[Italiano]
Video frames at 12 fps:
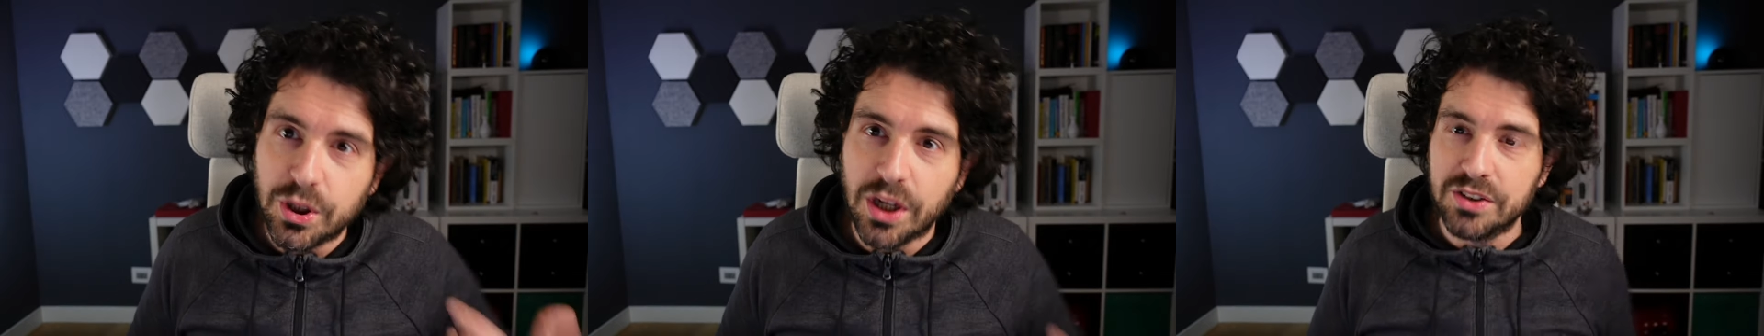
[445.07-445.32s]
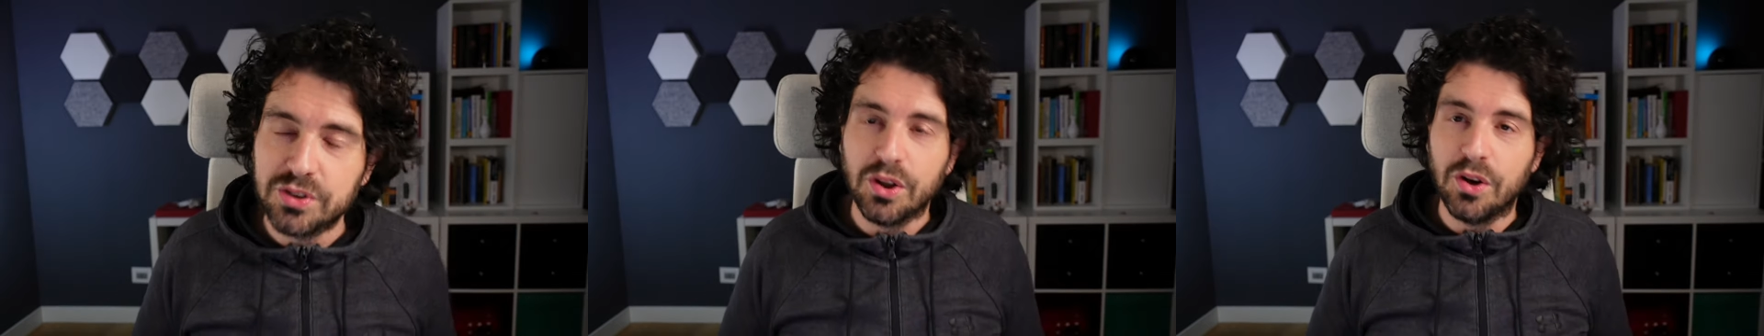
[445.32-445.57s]
cioè
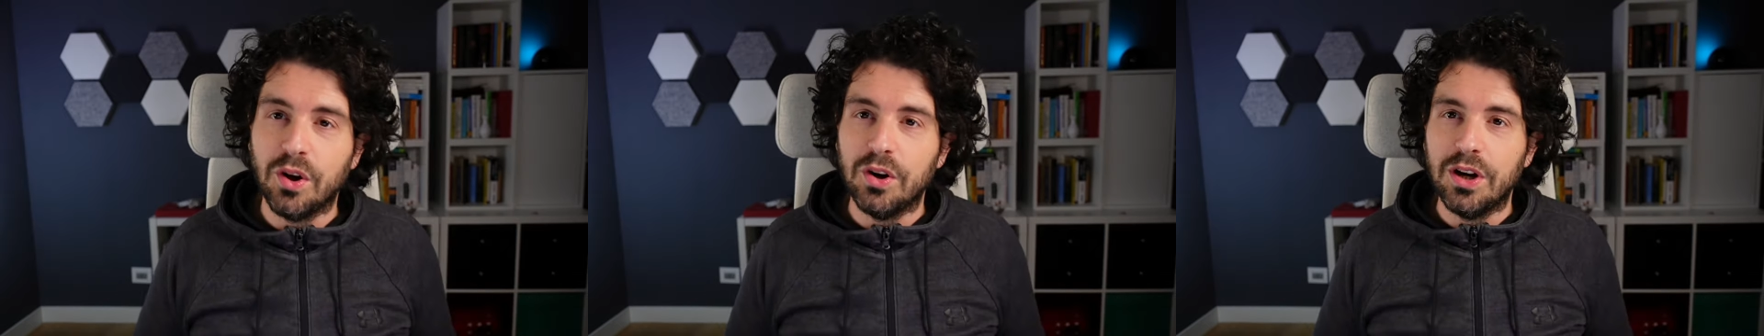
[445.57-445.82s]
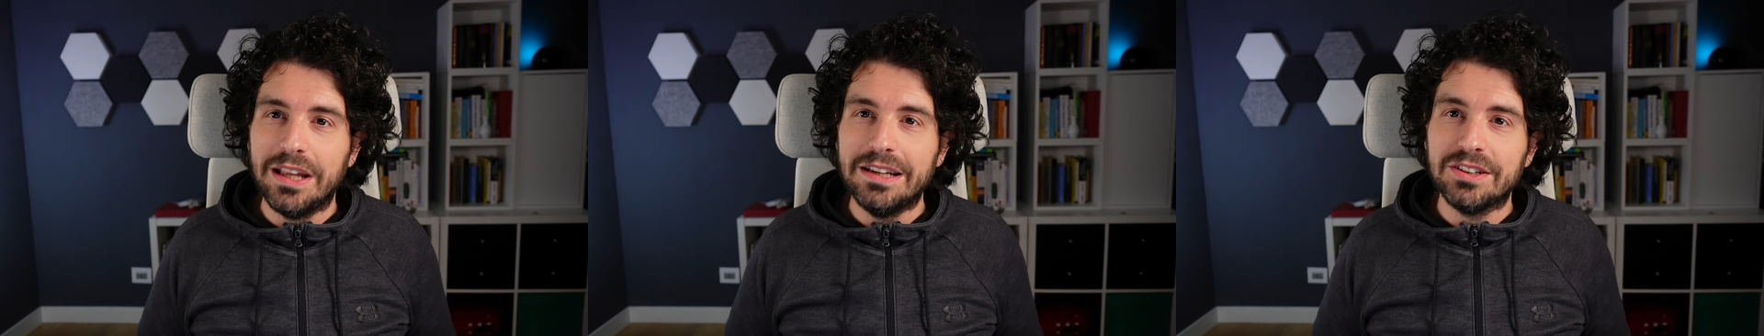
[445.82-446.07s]
che
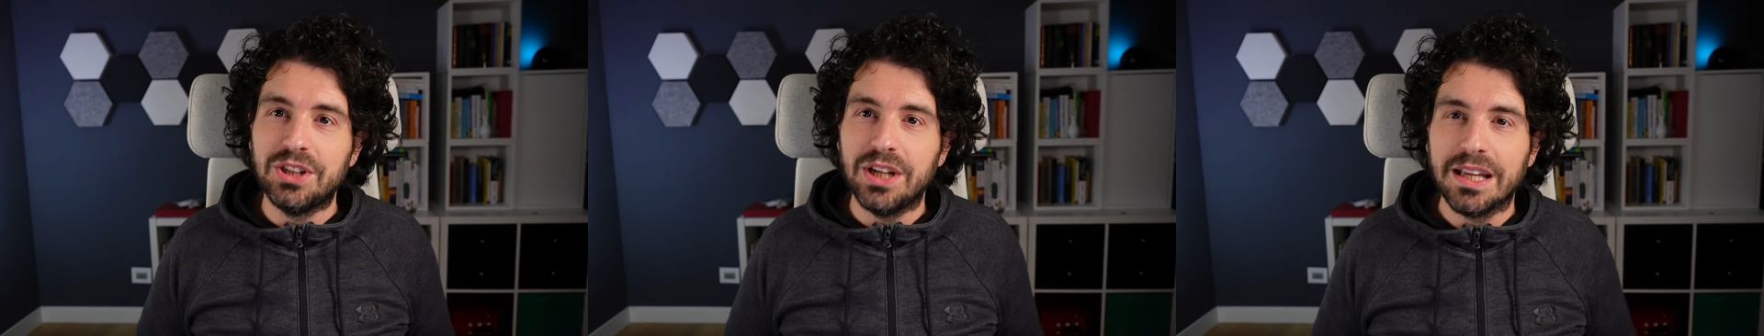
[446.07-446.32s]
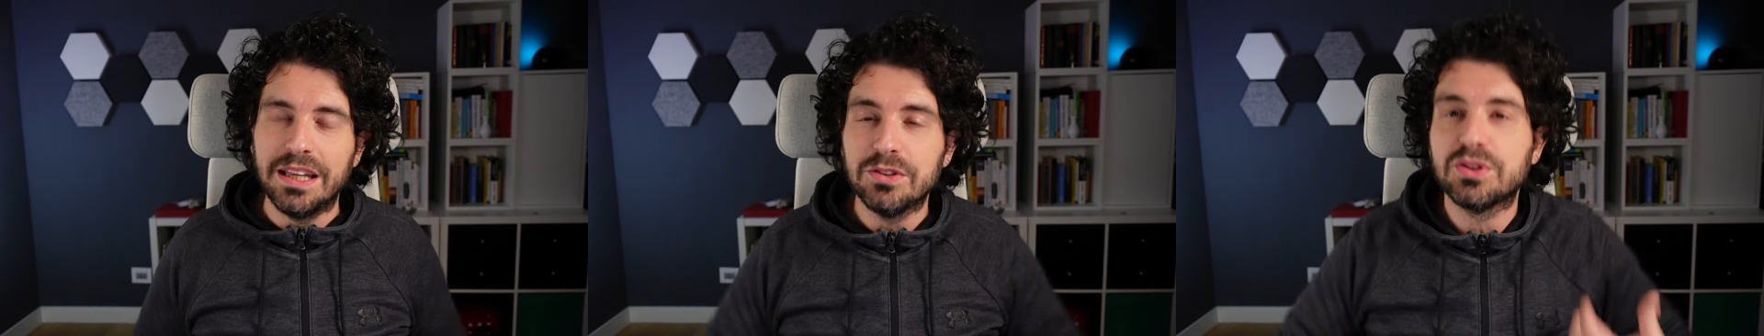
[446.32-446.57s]
sono
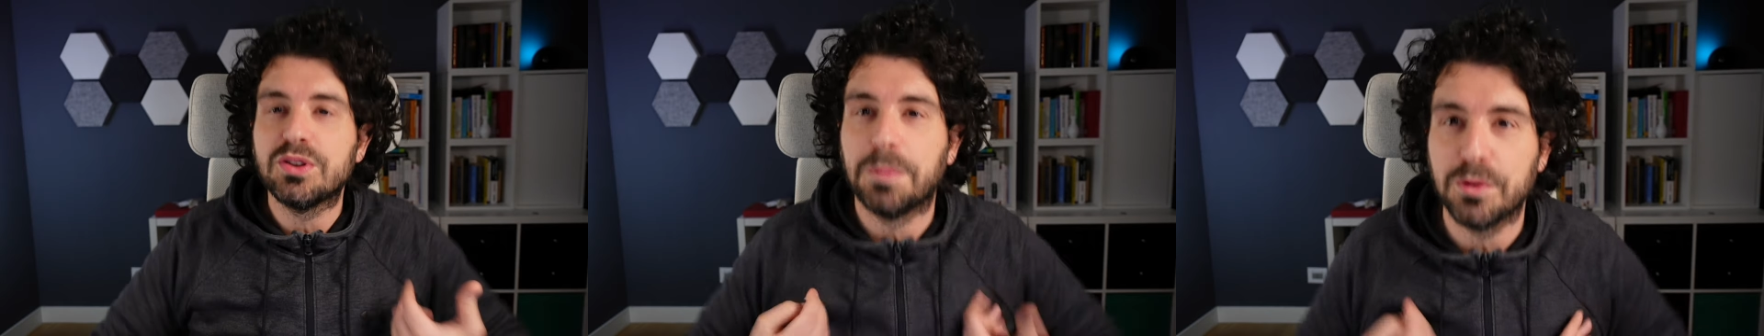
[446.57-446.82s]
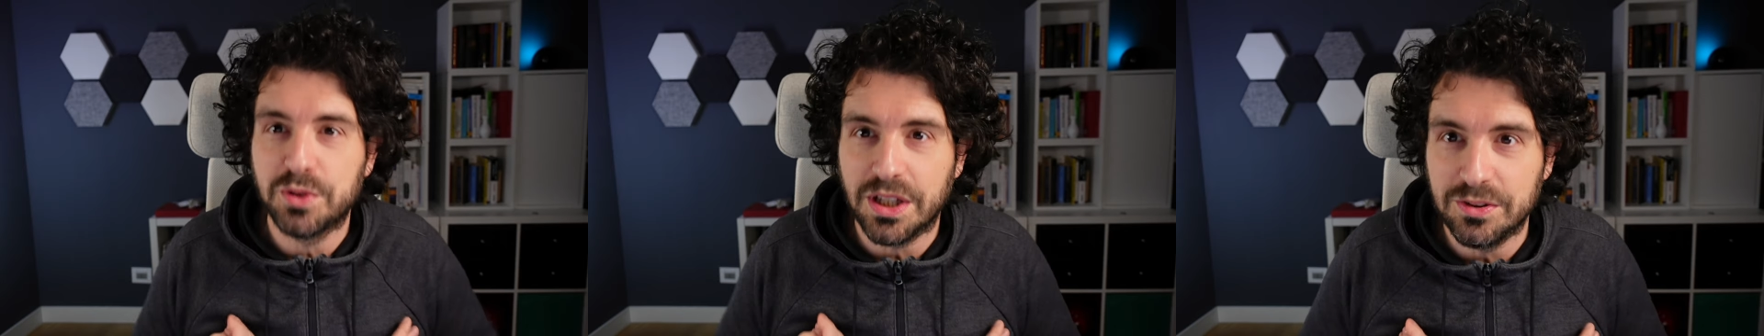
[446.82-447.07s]
energie che io sto
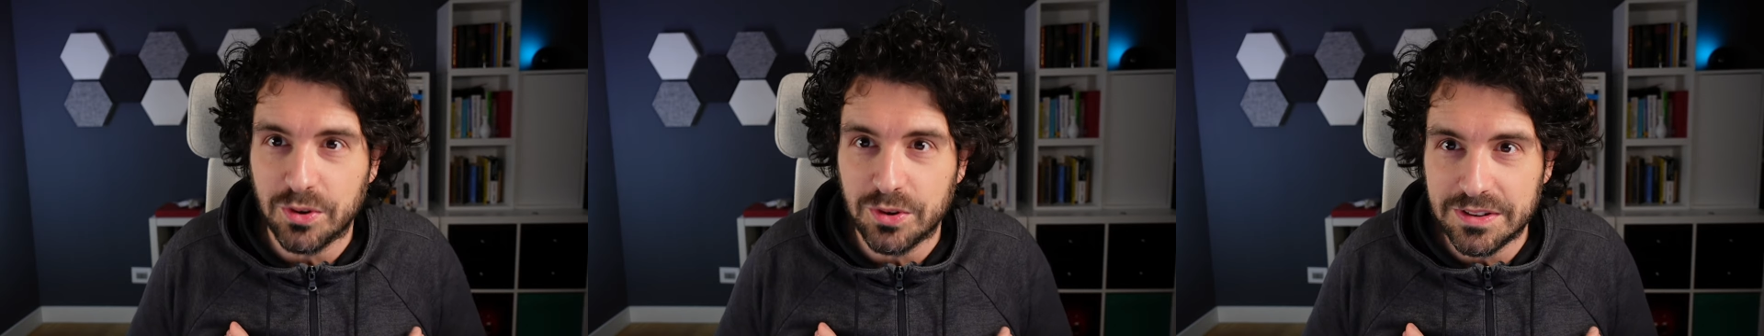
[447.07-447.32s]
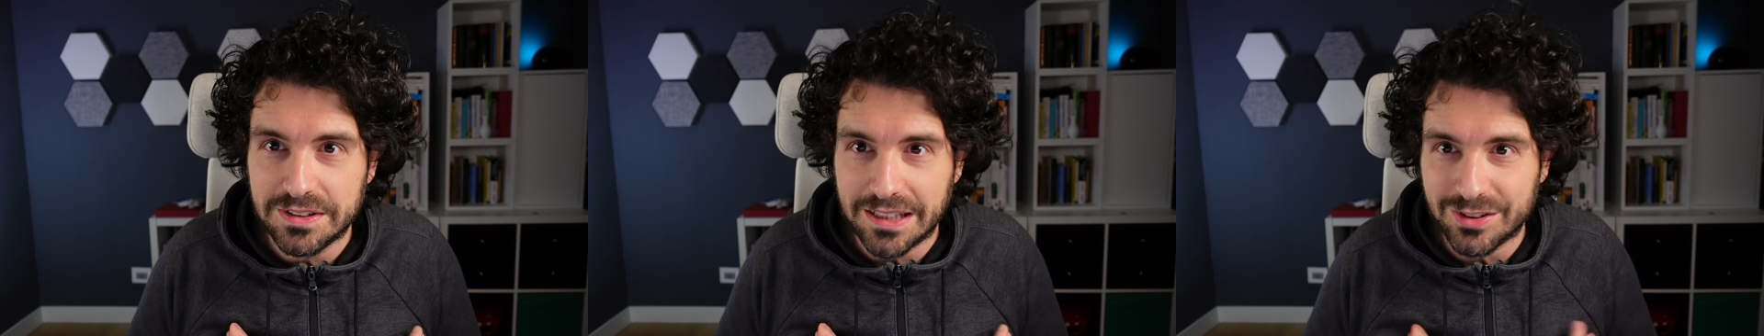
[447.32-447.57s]

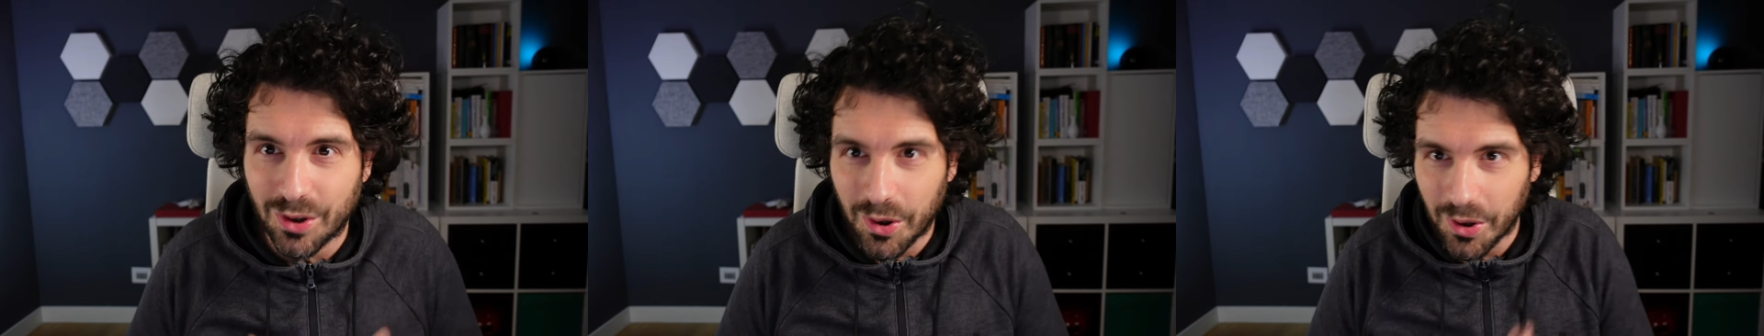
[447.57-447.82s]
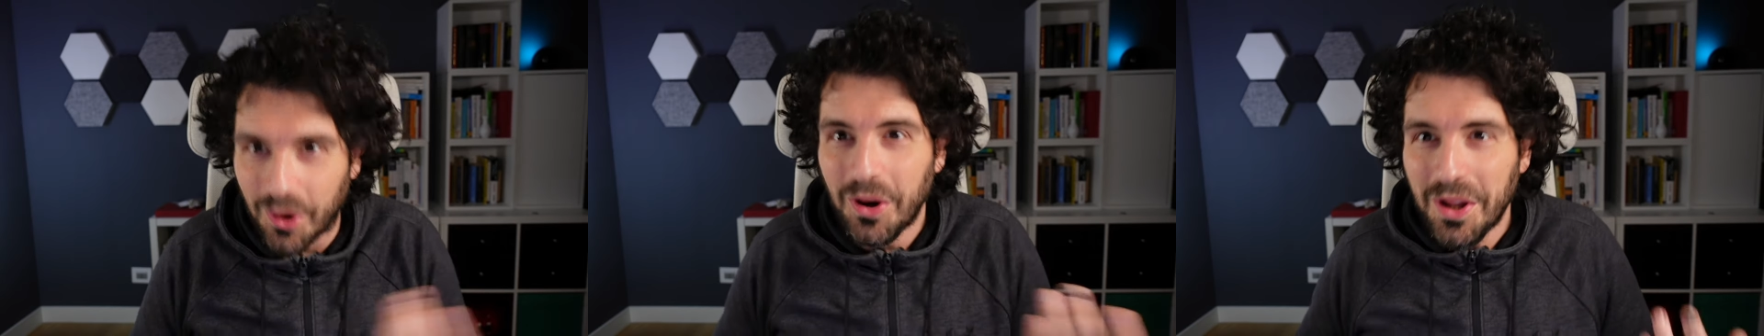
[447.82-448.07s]
producendo da
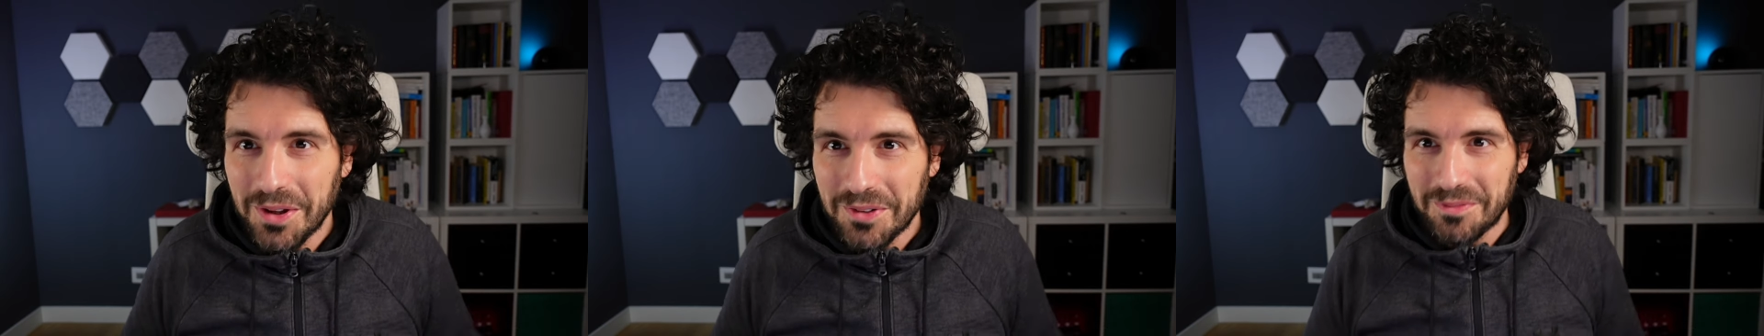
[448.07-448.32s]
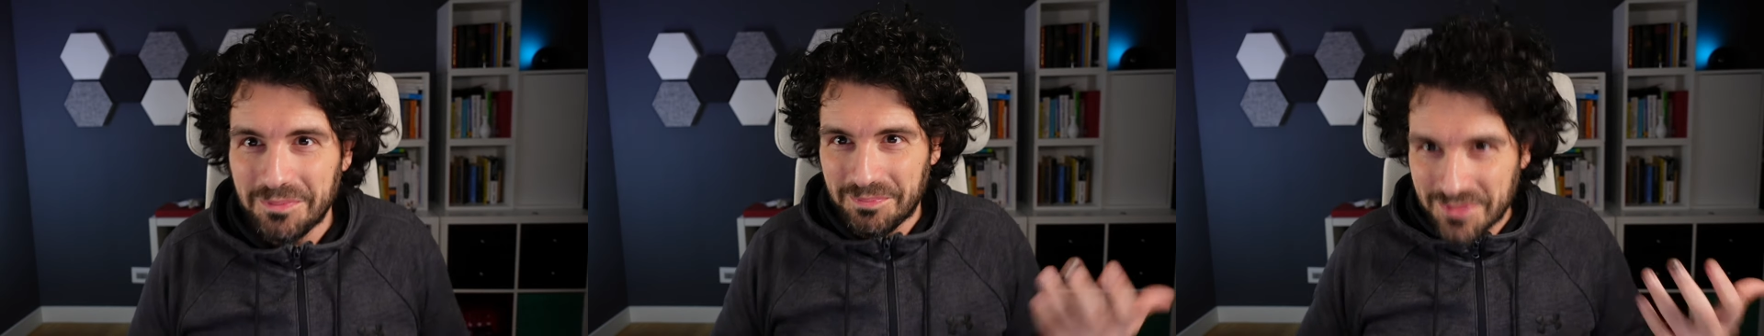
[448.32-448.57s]
solo.
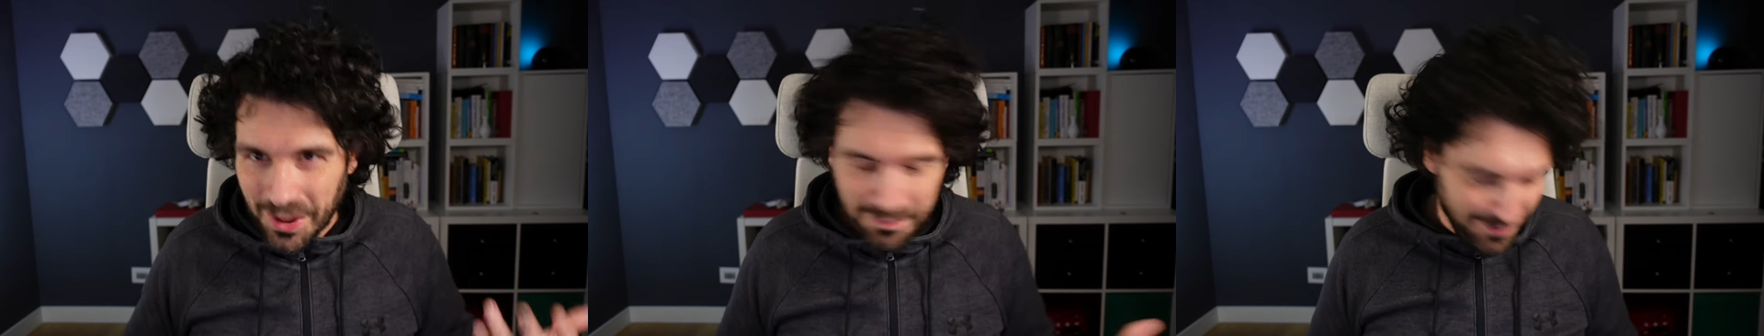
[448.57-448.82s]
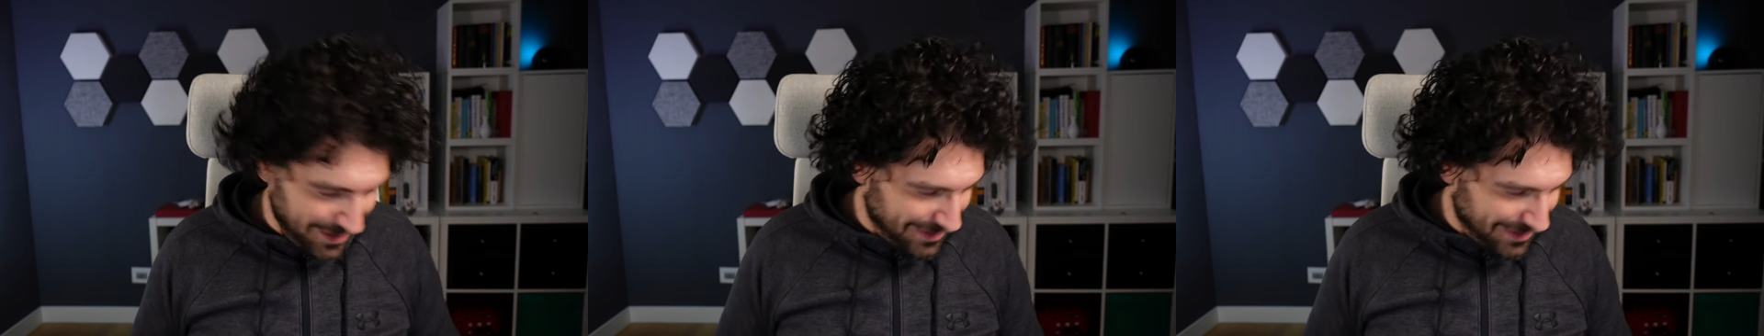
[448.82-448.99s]
Insomma, eh,